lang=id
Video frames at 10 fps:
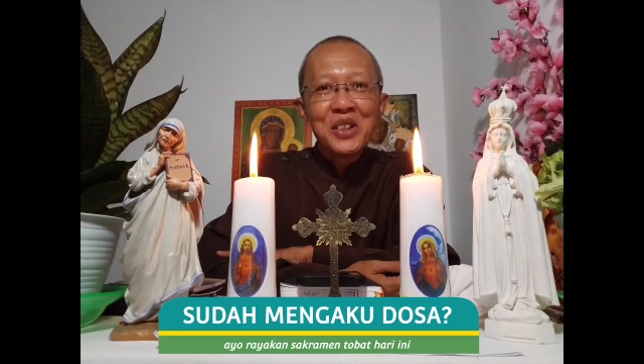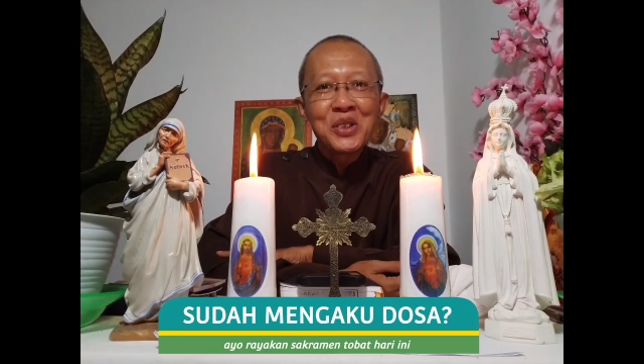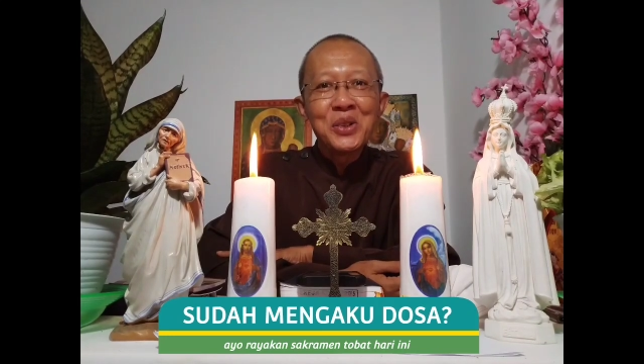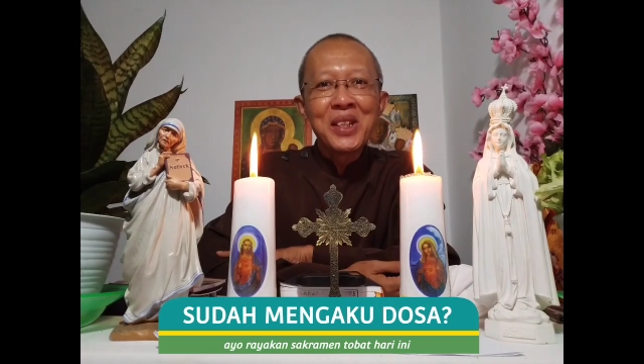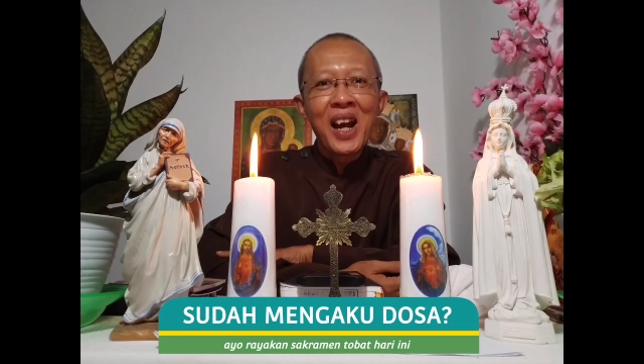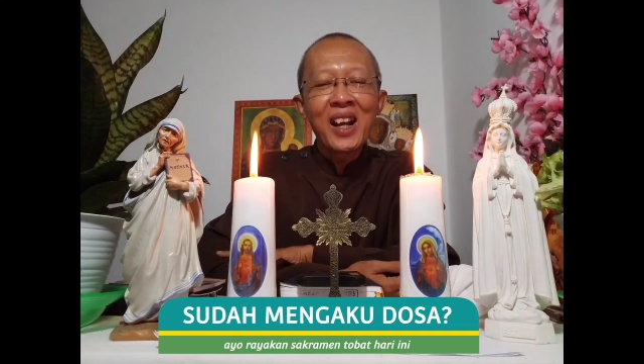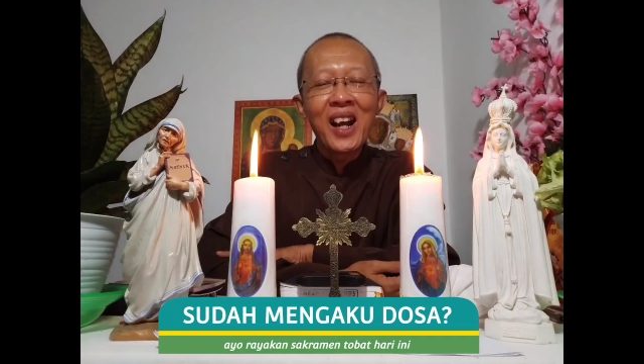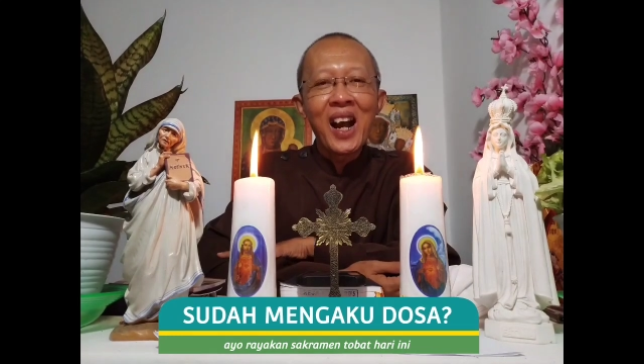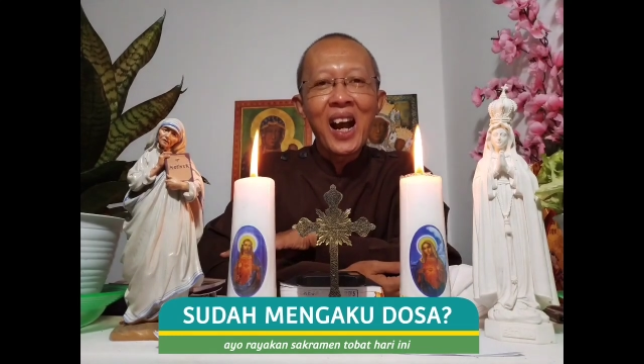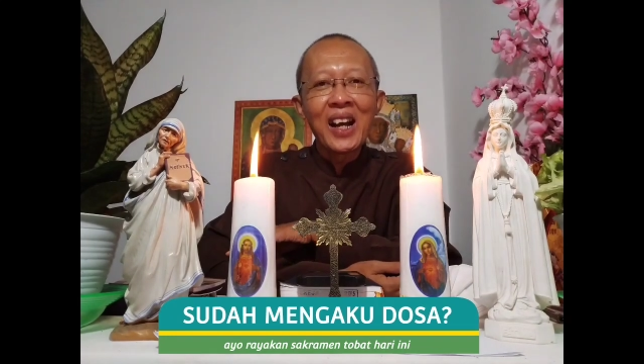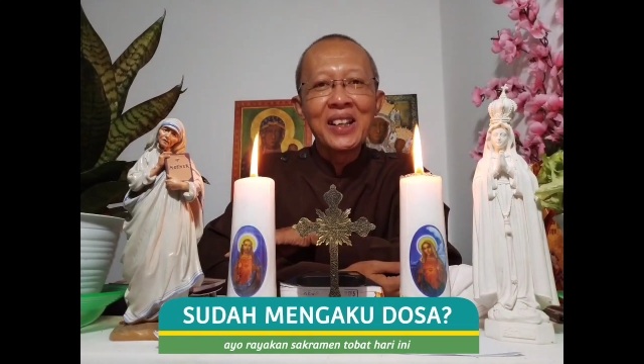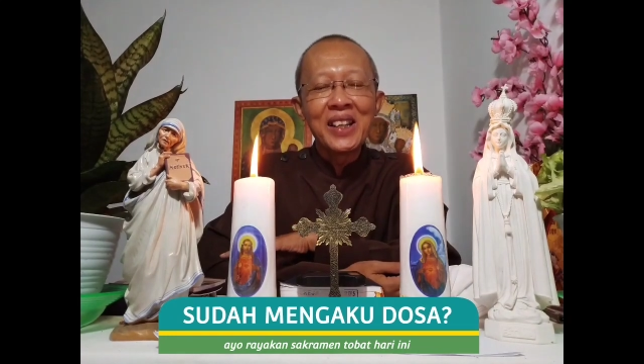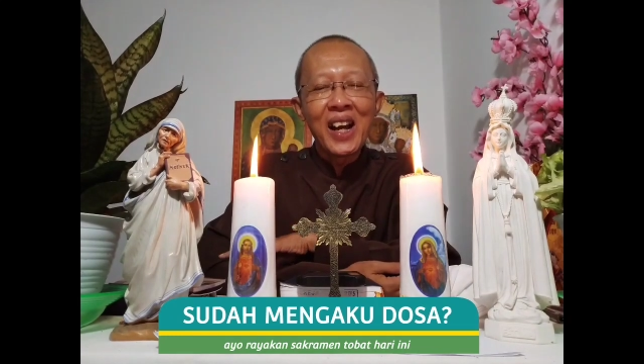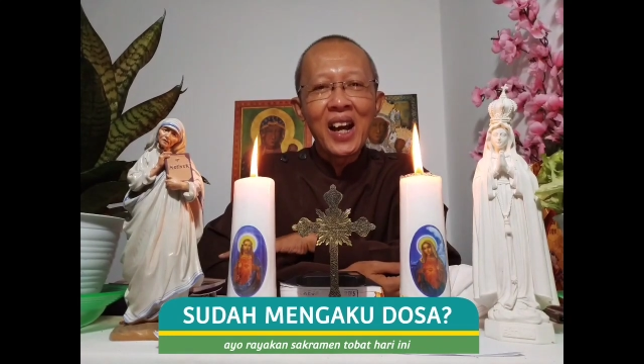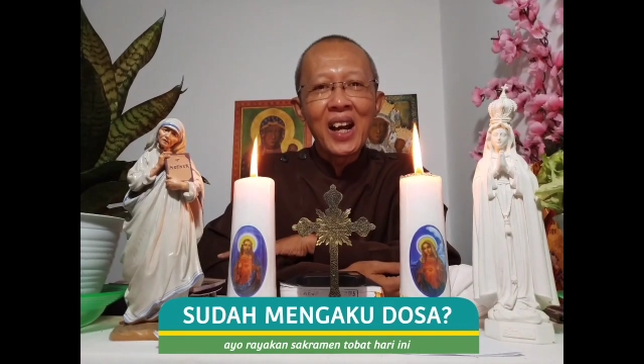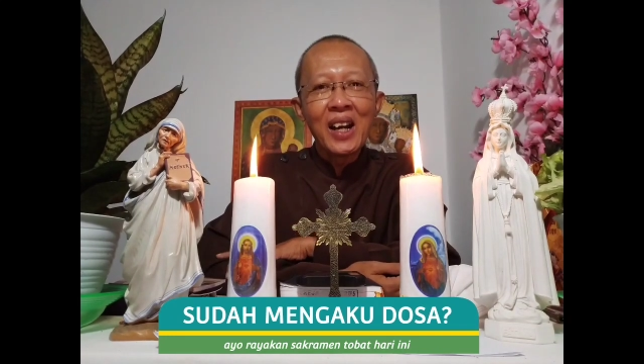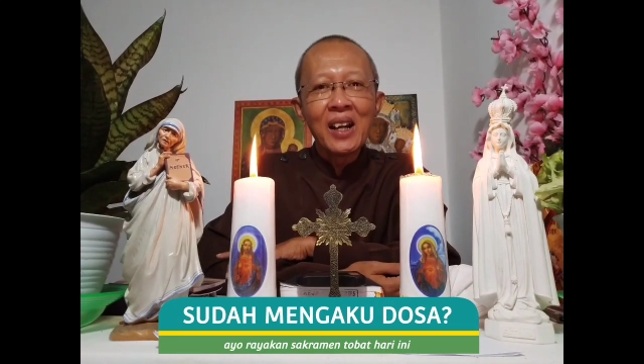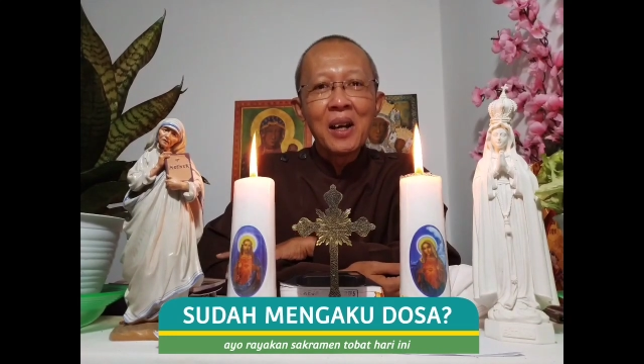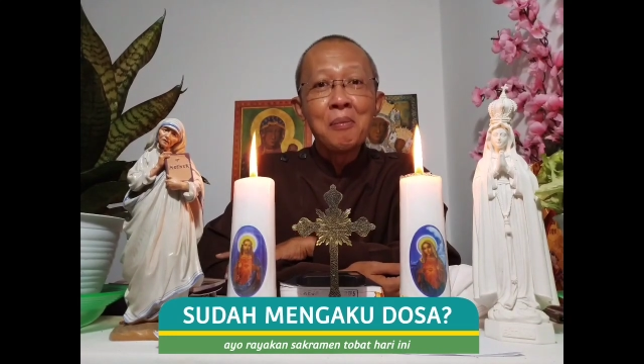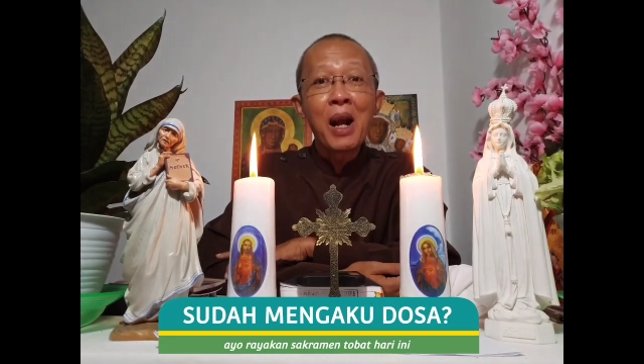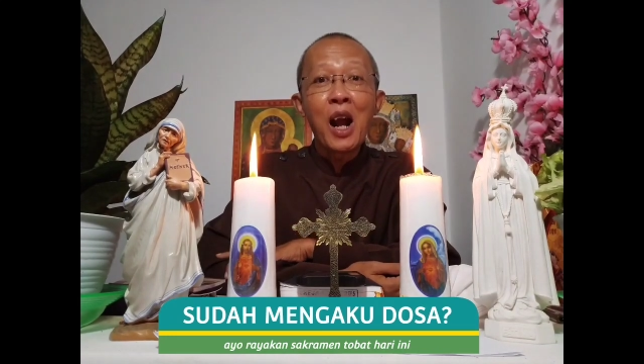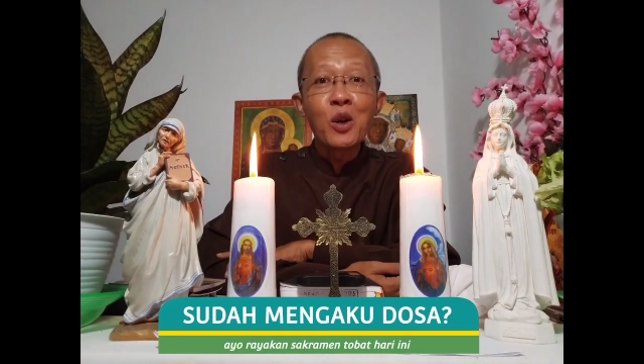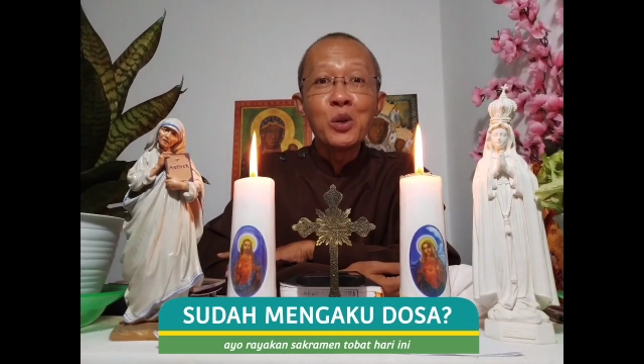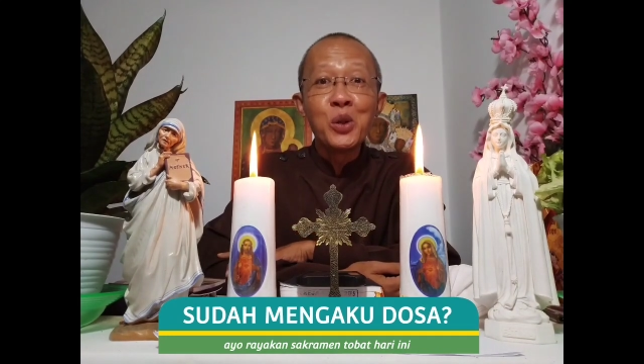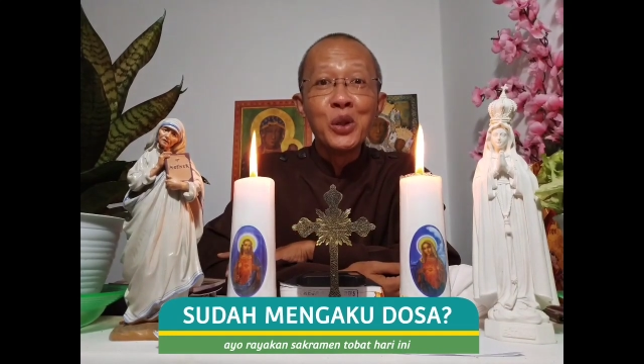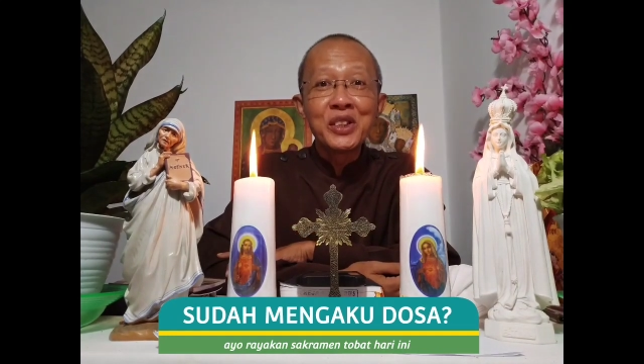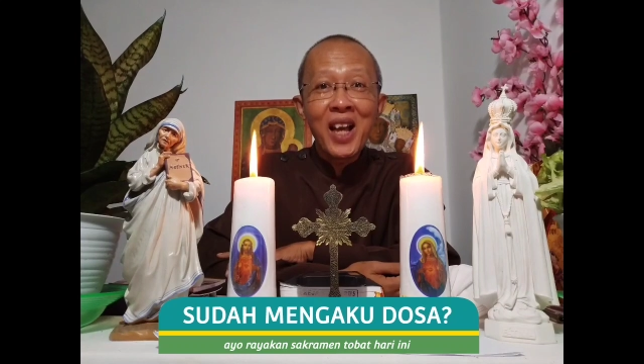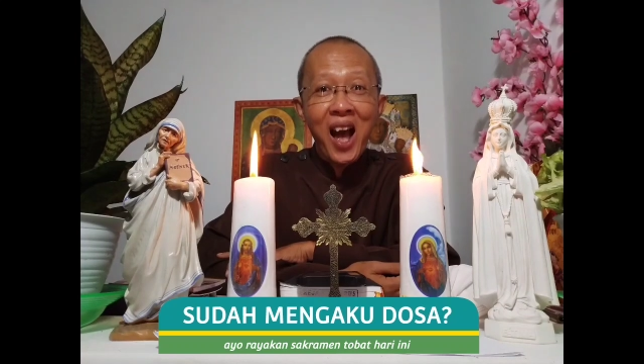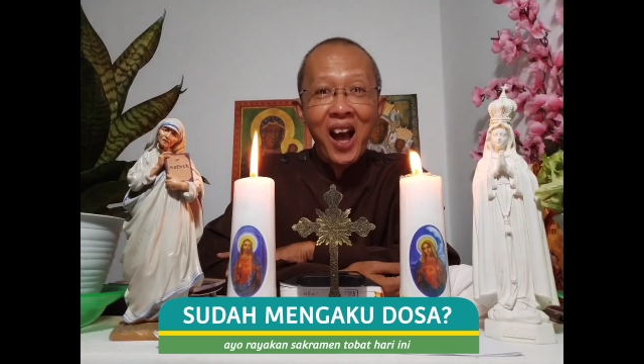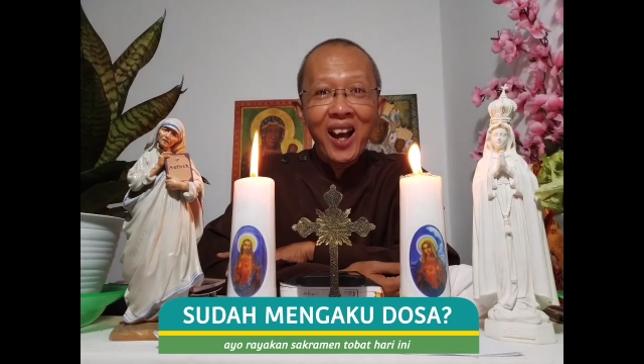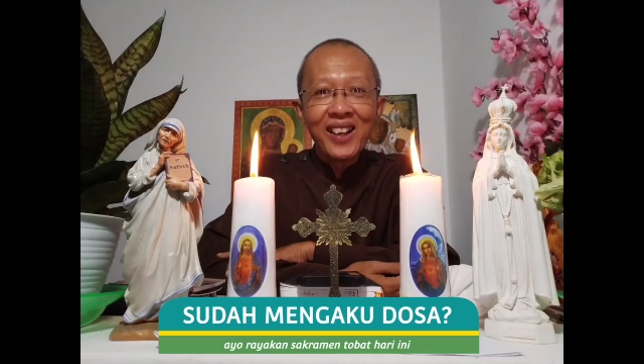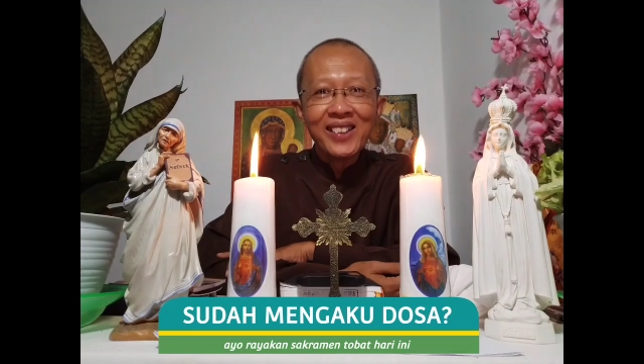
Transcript: Sudahkah Anda mengaku dosa?